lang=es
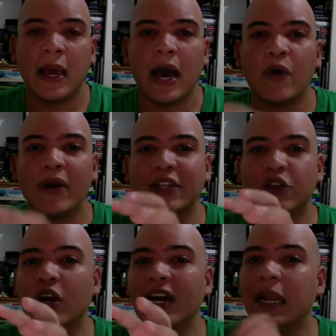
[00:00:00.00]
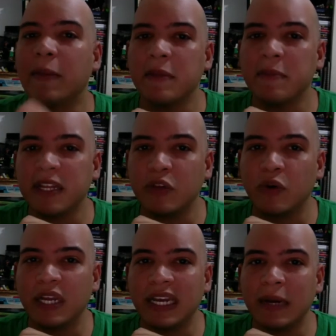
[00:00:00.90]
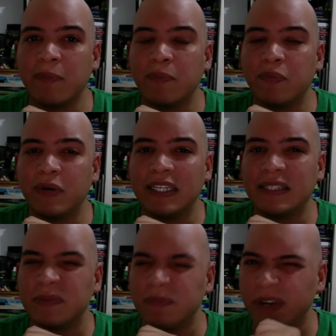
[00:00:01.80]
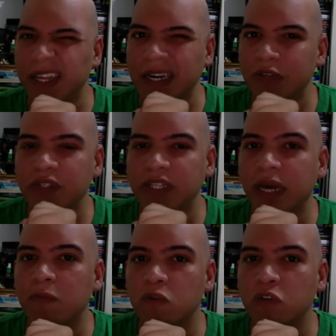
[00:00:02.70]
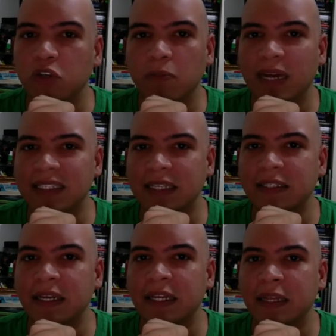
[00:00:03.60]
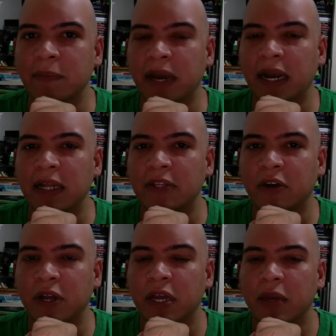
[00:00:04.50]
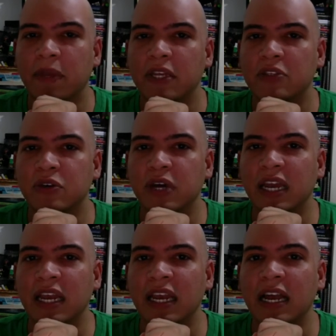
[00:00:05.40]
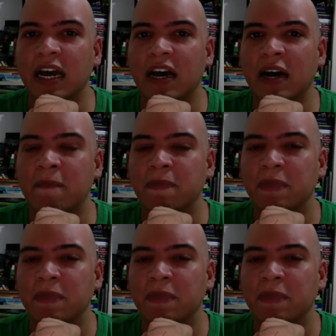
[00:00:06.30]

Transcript: aunque tocan la misma tónica, pues pueden resultar mucho más exigentes para el lector. Pienso en la